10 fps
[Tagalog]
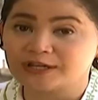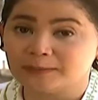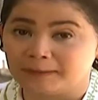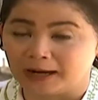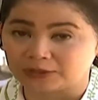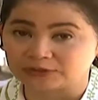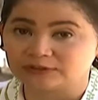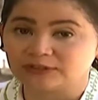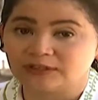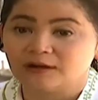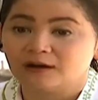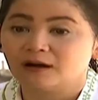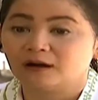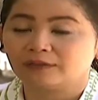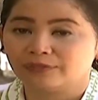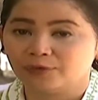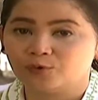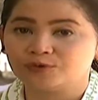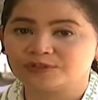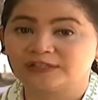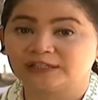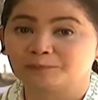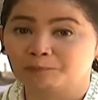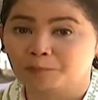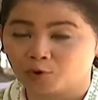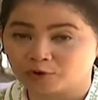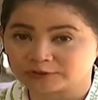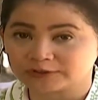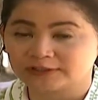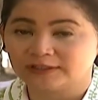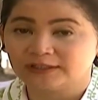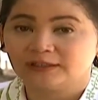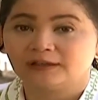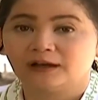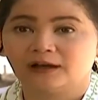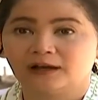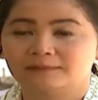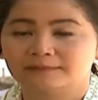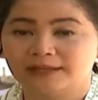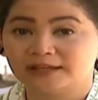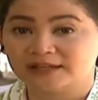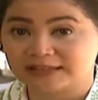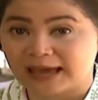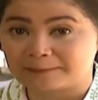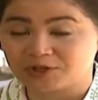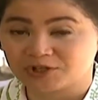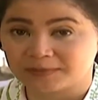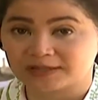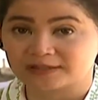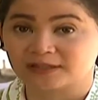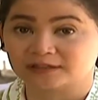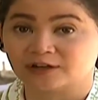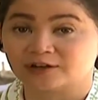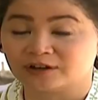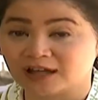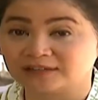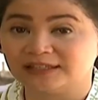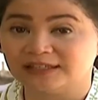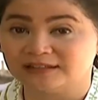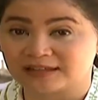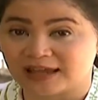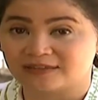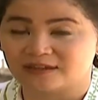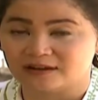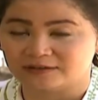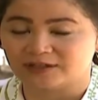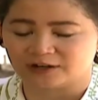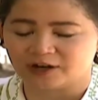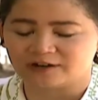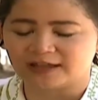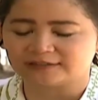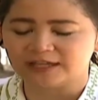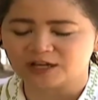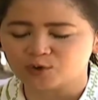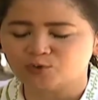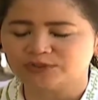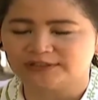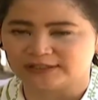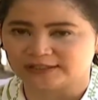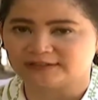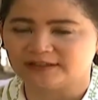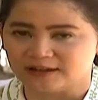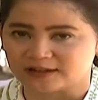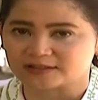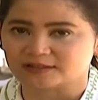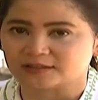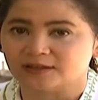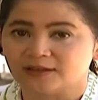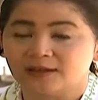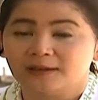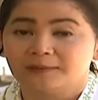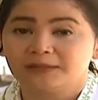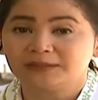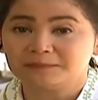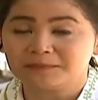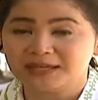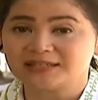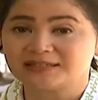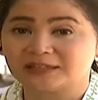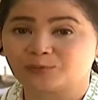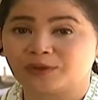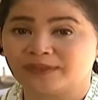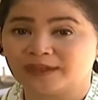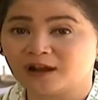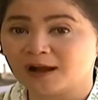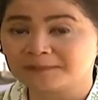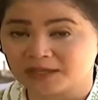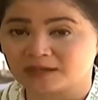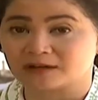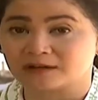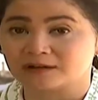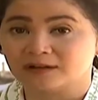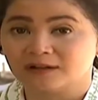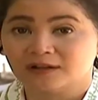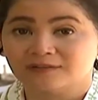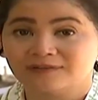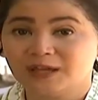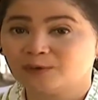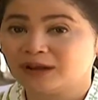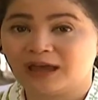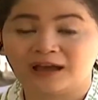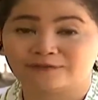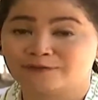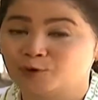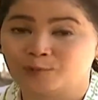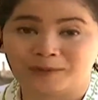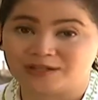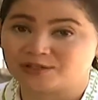about are those that booked um, in establishments that are not inside the, that are not included in the list. It means that when they come here, they will have no place to